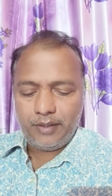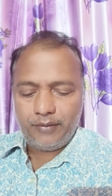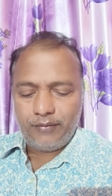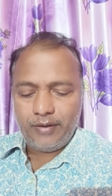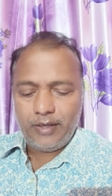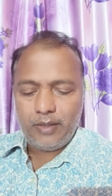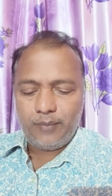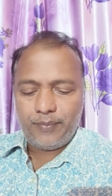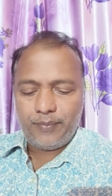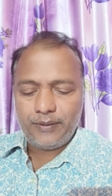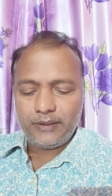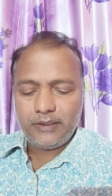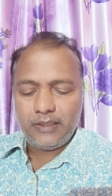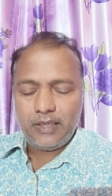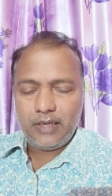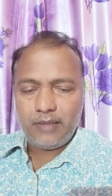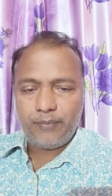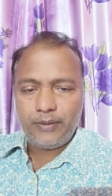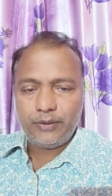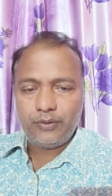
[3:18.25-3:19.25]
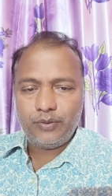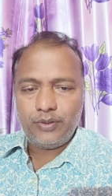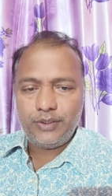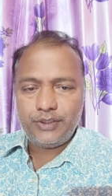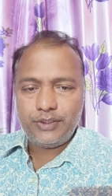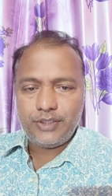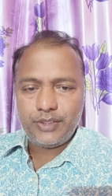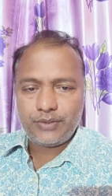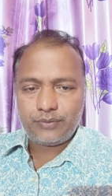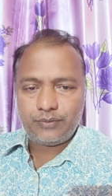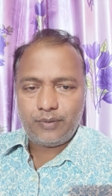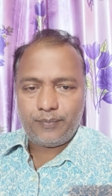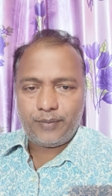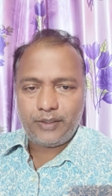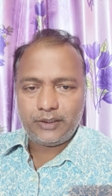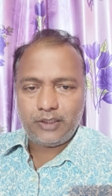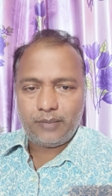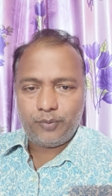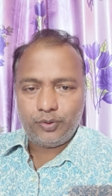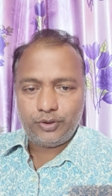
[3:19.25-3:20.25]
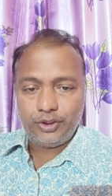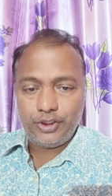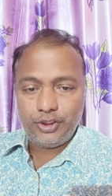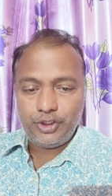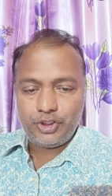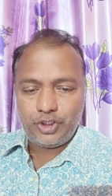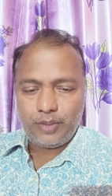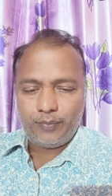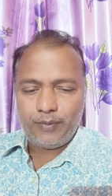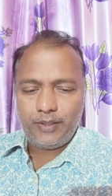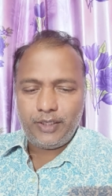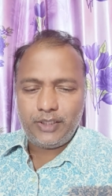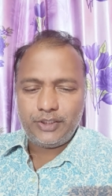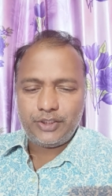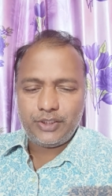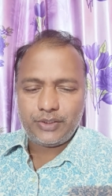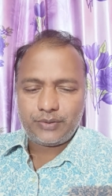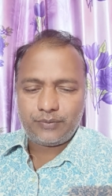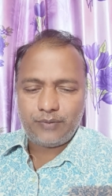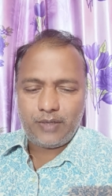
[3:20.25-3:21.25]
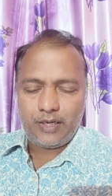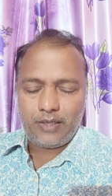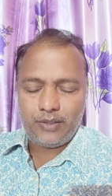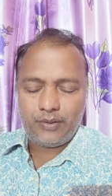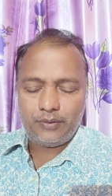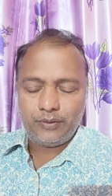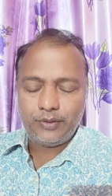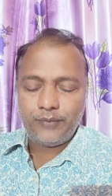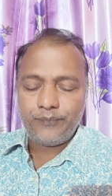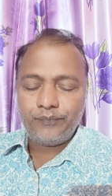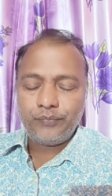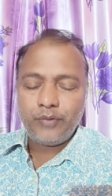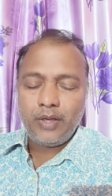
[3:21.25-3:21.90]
ఇరవై ఏళ్ళు పెద్దదాన్ని పెద్దోని చేసుకున్న ప్రతాప్ పోతాను ఇష్టపడి నేను చేసుకున్నాను అంటుంది